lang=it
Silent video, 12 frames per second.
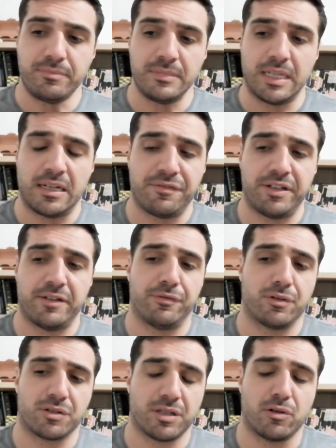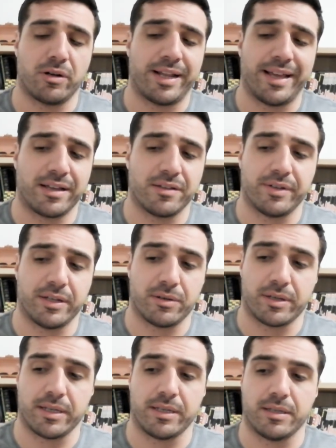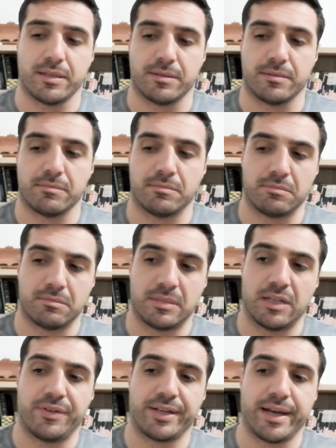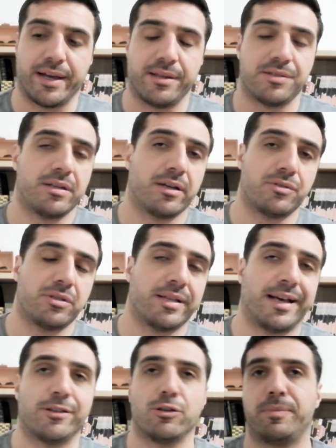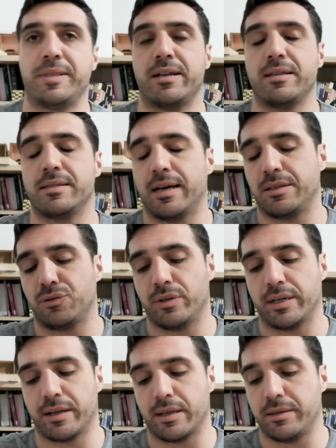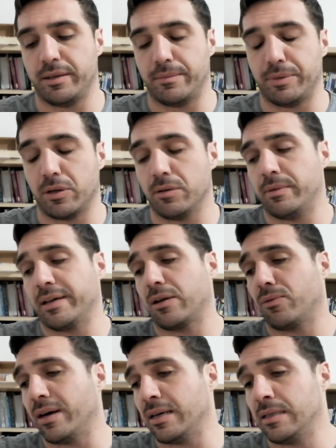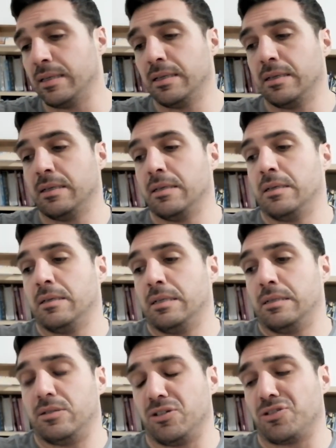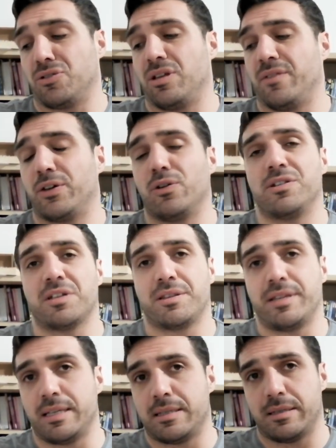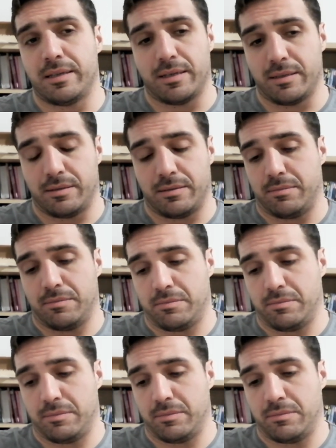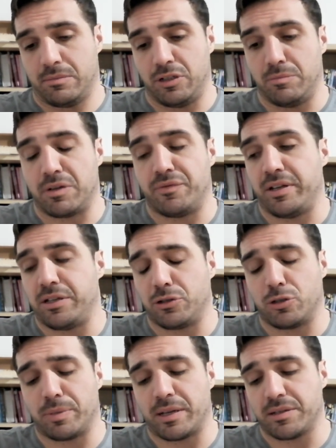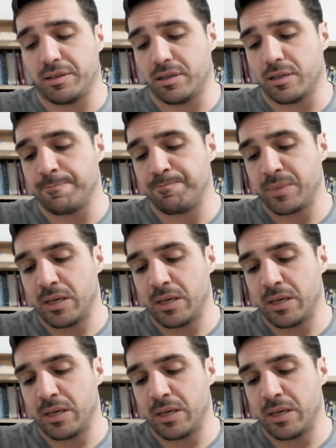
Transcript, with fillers: Alla fine forse non è neanche vero che da vegani si è così tanto penalizzati sulla creatina, però anche qua non so dirvi con esattezza, quindi preferisco soprassedere.